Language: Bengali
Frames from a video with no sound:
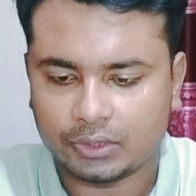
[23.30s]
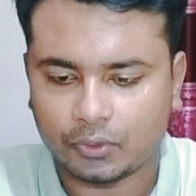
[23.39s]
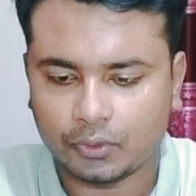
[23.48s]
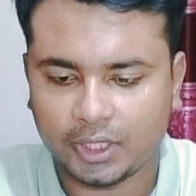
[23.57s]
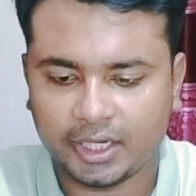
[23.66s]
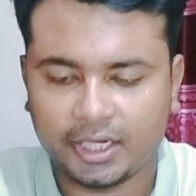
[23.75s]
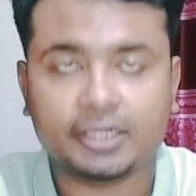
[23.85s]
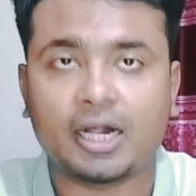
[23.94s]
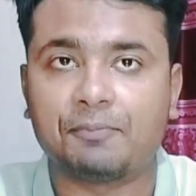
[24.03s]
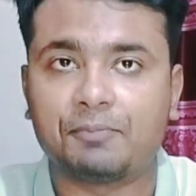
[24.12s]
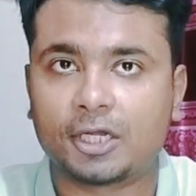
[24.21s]
তো এখানে
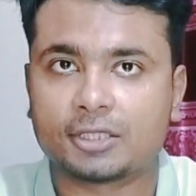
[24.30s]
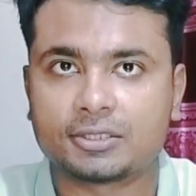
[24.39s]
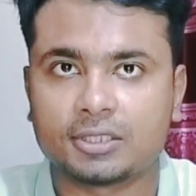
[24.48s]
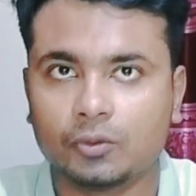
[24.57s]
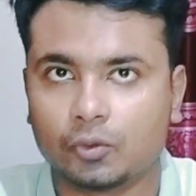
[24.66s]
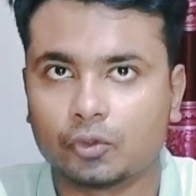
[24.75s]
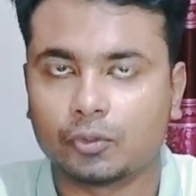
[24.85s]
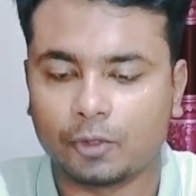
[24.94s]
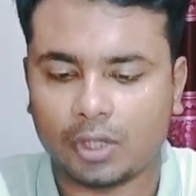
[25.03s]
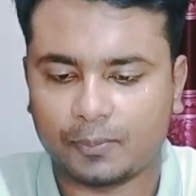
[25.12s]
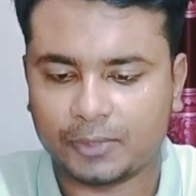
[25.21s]
একটা আপডেট আসছে
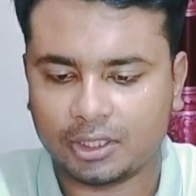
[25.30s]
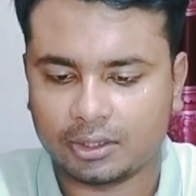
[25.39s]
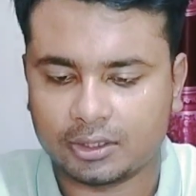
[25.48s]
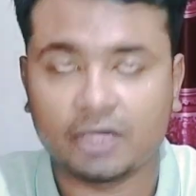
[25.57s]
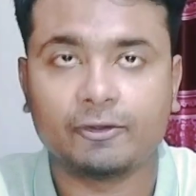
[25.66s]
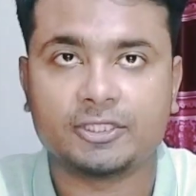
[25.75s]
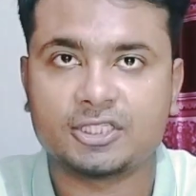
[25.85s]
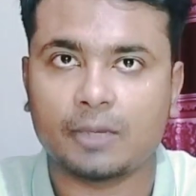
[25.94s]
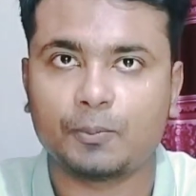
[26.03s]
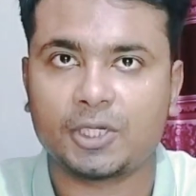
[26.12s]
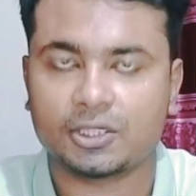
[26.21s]
গুরুত্বপূর্ণ আপডেট
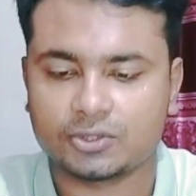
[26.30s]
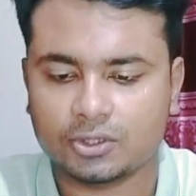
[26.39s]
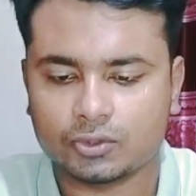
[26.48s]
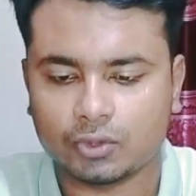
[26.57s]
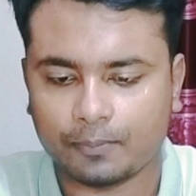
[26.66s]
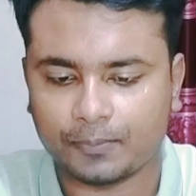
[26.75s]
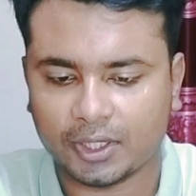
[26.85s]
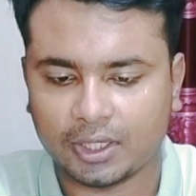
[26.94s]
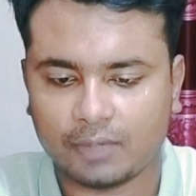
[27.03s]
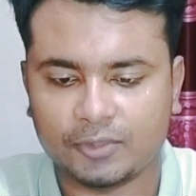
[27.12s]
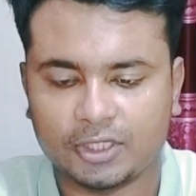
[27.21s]
কেওয়াইসি আপডেট আসছে সো
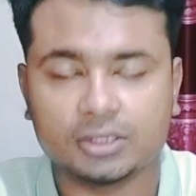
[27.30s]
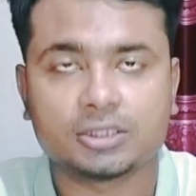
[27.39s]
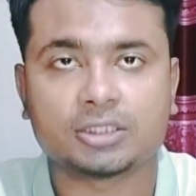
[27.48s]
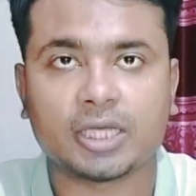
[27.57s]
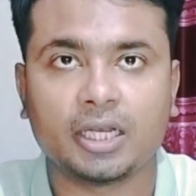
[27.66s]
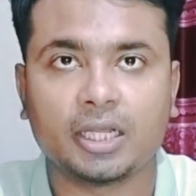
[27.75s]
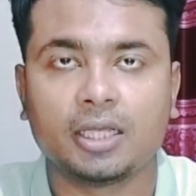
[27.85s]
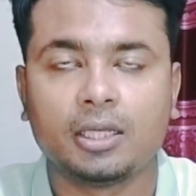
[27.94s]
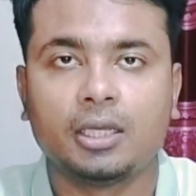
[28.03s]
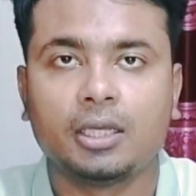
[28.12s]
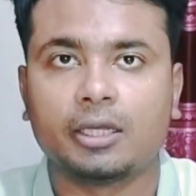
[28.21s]
আপনাকে আমি চাইলে
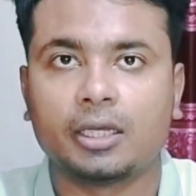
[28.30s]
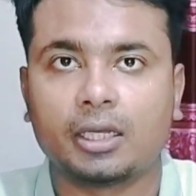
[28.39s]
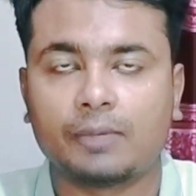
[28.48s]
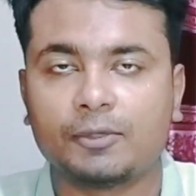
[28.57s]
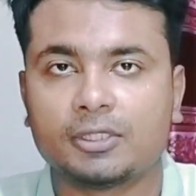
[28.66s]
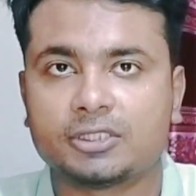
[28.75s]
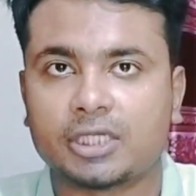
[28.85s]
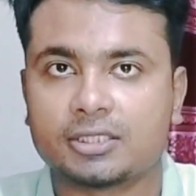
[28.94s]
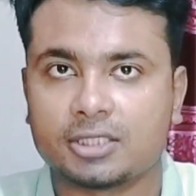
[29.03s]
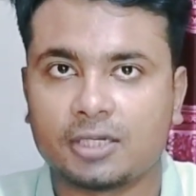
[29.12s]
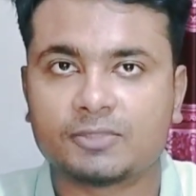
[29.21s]
আমি
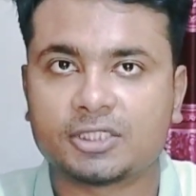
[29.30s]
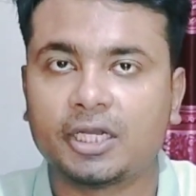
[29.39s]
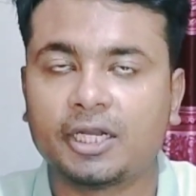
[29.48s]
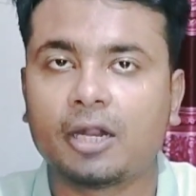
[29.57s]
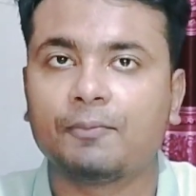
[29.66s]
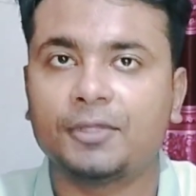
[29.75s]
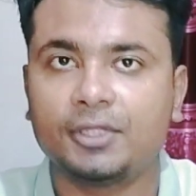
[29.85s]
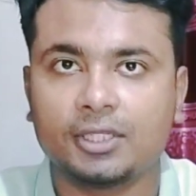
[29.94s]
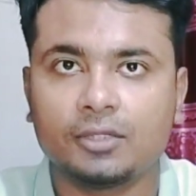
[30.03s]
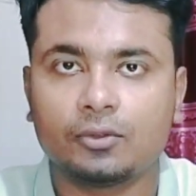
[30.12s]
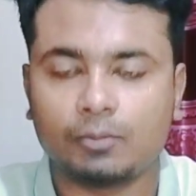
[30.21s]
চাচ্ছিলাম যে টেলিগ্রামে
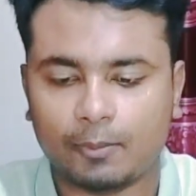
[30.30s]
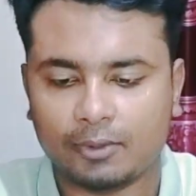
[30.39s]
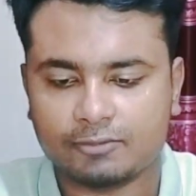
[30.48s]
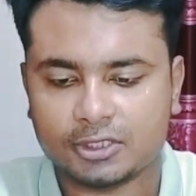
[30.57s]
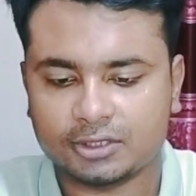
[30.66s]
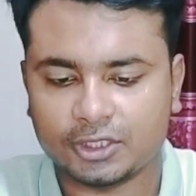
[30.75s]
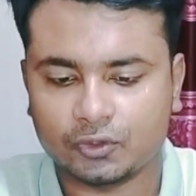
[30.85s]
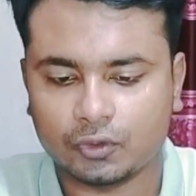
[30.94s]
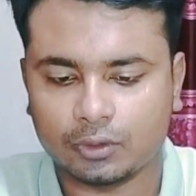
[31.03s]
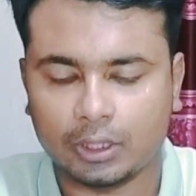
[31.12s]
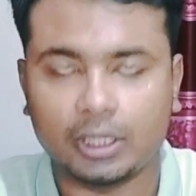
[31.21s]
দিতে তো ভাবলাম যে
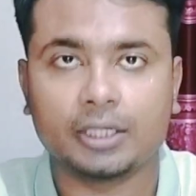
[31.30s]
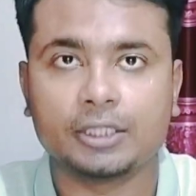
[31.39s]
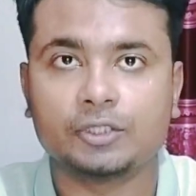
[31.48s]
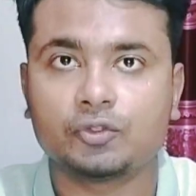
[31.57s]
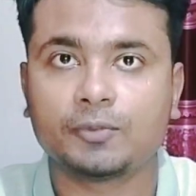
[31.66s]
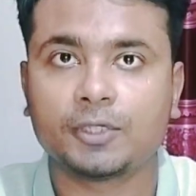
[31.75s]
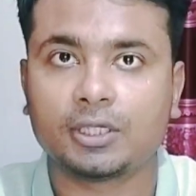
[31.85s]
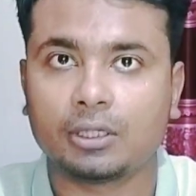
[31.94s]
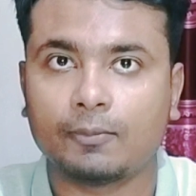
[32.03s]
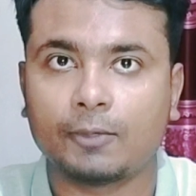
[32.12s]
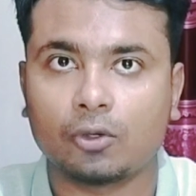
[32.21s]
যেহেতু ইউটিউবে
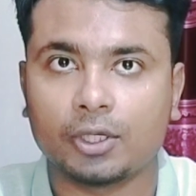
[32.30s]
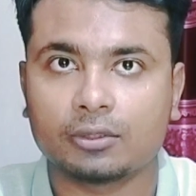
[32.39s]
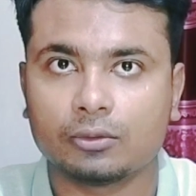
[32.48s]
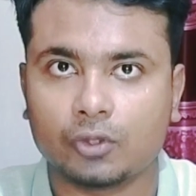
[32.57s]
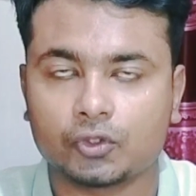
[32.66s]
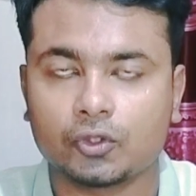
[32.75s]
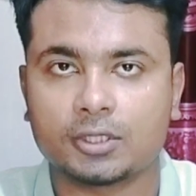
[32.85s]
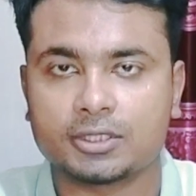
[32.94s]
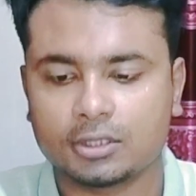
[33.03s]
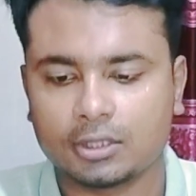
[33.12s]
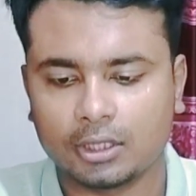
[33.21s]
আমার অনেক দর্শক
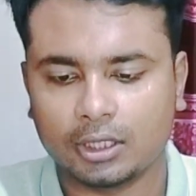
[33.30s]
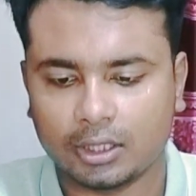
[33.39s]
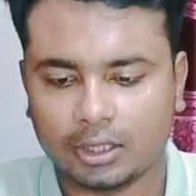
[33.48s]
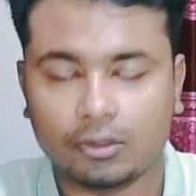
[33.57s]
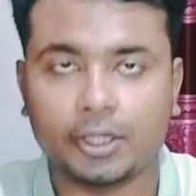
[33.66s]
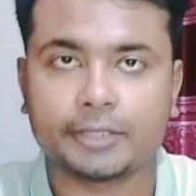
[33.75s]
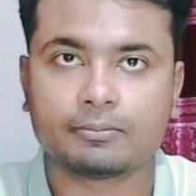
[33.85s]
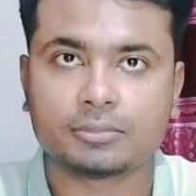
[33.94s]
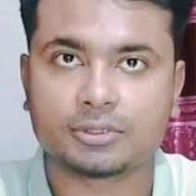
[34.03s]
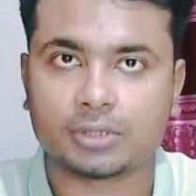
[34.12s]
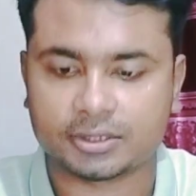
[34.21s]
আছেন অনেক
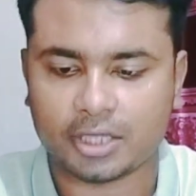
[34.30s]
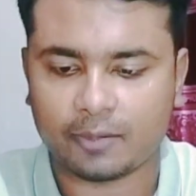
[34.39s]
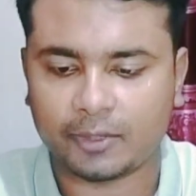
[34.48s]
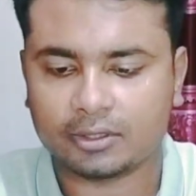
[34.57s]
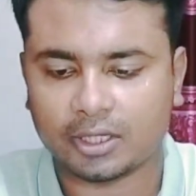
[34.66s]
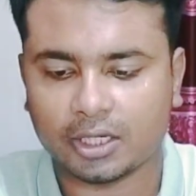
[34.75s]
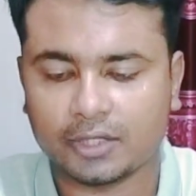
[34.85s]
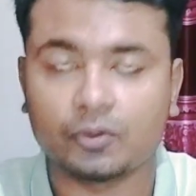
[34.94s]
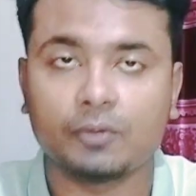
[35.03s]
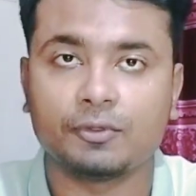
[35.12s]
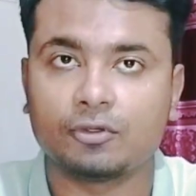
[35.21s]
সাবস্ক্রাইবার তারা
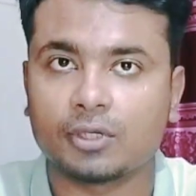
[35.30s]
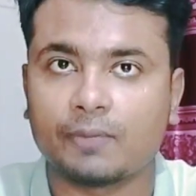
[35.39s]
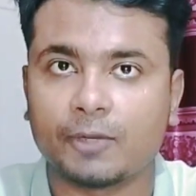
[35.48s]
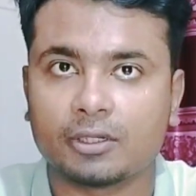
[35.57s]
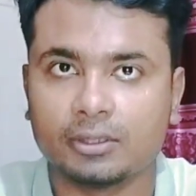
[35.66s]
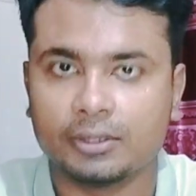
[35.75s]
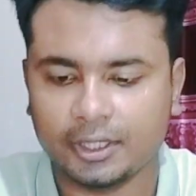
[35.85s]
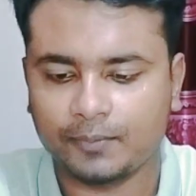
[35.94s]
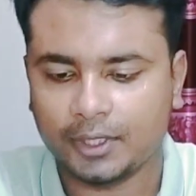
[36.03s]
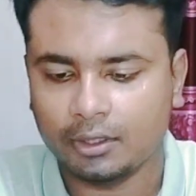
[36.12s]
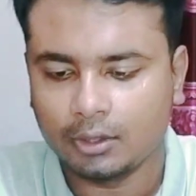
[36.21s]
কিন্তু এই ভিডিওটা আমার
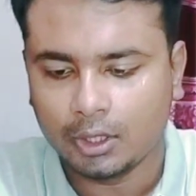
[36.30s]
দেখবে